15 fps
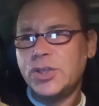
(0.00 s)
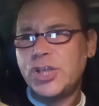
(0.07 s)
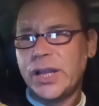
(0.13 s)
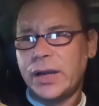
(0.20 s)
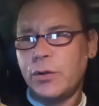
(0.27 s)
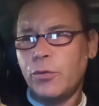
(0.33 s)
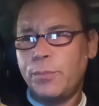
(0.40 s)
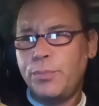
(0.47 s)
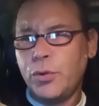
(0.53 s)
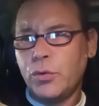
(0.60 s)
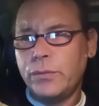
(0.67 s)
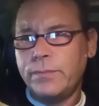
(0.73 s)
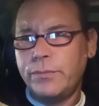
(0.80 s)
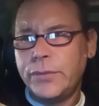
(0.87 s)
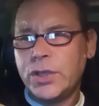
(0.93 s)
c'erano
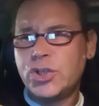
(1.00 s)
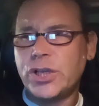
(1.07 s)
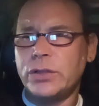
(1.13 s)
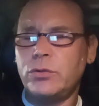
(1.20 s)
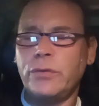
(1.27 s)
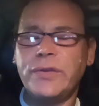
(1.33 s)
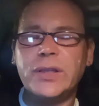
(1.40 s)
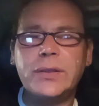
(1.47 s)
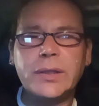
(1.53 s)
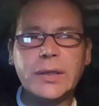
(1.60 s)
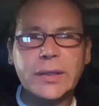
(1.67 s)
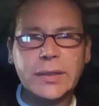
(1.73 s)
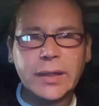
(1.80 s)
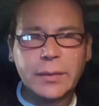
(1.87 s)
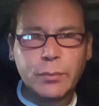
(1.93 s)
più di 120
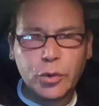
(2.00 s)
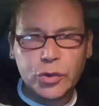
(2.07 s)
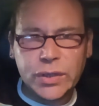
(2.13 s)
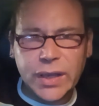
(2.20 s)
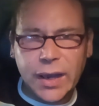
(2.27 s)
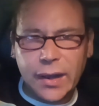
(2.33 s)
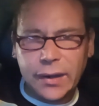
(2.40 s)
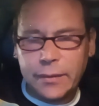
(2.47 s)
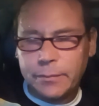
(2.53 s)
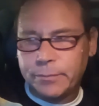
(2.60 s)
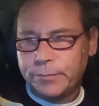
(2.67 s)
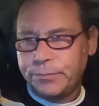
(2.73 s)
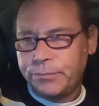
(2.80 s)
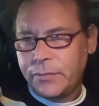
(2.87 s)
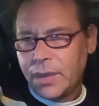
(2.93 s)
leader mondiali.
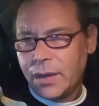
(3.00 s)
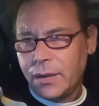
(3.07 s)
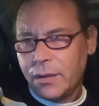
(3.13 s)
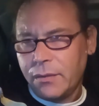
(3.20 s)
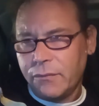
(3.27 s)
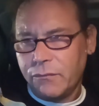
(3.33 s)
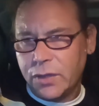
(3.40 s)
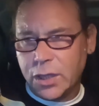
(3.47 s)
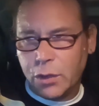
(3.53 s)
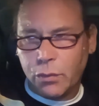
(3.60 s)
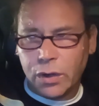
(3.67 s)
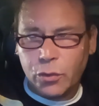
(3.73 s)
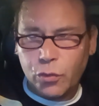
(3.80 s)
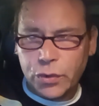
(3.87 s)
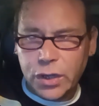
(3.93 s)
Vi
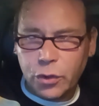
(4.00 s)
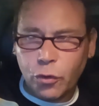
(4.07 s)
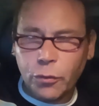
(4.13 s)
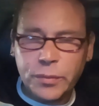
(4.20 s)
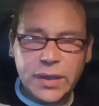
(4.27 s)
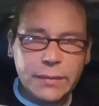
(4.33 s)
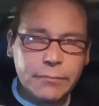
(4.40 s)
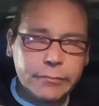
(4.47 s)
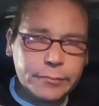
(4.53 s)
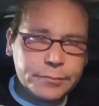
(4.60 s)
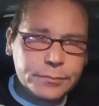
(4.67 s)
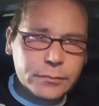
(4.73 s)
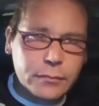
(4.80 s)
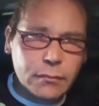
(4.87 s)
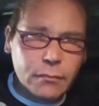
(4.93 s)
dico alcuni nomi
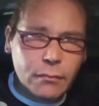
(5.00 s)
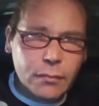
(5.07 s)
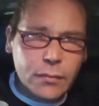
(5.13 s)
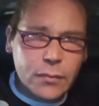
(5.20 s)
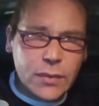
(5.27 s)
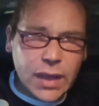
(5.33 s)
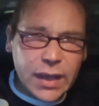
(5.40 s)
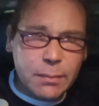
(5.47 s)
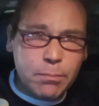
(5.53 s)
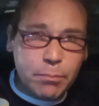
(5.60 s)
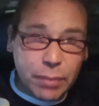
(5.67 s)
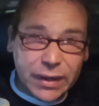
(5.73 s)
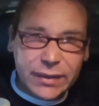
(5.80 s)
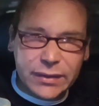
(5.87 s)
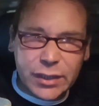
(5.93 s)
dei
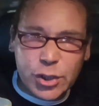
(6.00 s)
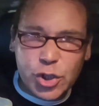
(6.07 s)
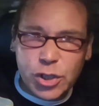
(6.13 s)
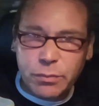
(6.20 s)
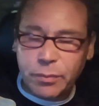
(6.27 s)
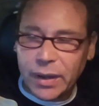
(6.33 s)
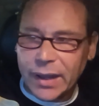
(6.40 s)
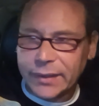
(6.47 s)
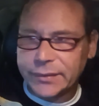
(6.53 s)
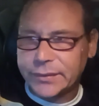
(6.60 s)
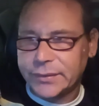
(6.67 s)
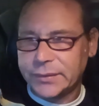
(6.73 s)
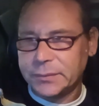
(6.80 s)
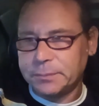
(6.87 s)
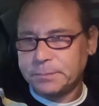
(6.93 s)

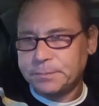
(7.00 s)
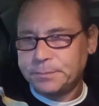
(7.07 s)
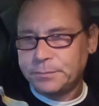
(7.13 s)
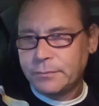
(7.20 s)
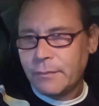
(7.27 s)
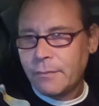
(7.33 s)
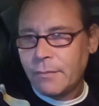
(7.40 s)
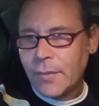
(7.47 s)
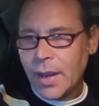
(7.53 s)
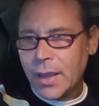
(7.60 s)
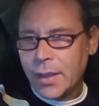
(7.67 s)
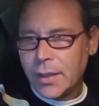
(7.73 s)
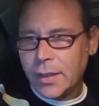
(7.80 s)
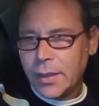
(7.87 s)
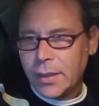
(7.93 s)
partecipanti.
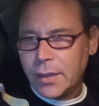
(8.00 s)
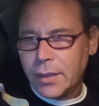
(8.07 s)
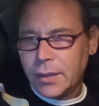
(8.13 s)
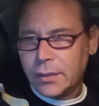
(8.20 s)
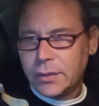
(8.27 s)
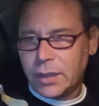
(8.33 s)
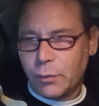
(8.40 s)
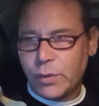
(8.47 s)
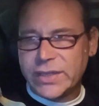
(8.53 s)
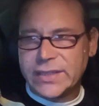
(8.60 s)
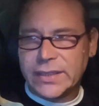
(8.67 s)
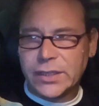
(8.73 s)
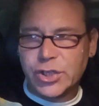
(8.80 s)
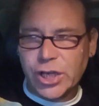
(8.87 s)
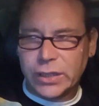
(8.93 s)
Tra
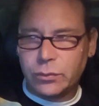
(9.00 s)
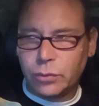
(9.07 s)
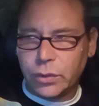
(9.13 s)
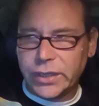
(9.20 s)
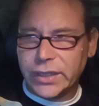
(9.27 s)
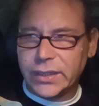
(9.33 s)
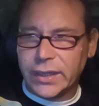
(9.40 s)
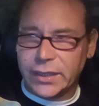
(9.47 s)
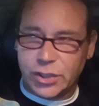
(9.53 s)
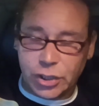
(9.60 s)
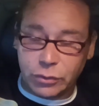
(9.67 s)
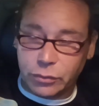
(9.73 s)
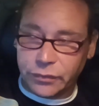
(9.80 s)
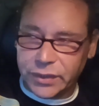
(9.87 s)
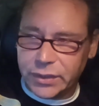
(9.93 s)
questi 100 leader,
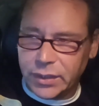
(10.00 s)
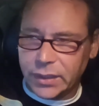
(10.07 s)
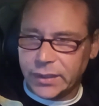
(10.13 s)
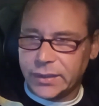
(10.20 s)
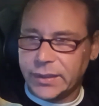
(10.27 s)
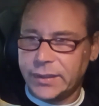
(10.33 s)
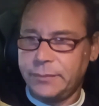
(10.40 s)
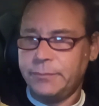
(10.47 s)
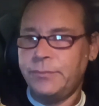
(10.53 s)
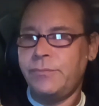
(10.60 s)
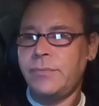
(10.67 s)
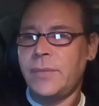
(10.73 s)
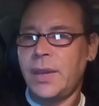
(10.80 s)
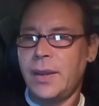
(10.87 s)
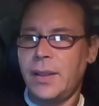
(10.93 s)
120 leader,
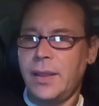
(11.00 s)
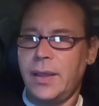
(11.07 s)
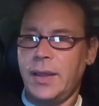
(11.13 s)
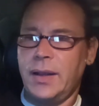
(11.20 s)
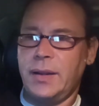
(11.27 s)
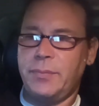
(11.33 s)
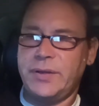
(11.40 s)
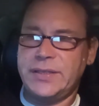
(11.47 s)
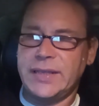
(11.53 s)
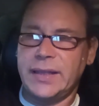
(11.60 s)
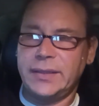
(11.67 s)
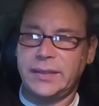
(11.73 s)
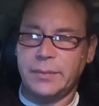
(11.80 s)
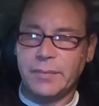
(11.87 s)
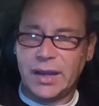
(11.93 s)
era
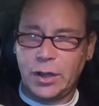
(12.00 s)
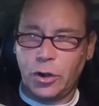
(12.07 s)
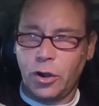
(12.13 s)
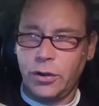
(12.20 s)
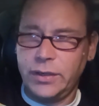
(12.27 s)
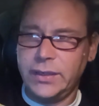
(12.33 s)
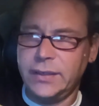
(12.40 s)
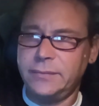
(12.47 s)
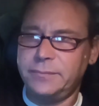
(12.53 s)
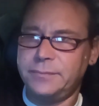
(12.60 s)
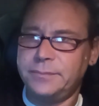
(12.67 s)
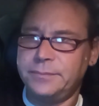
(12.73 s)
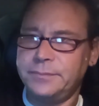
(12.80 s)
presente Macron,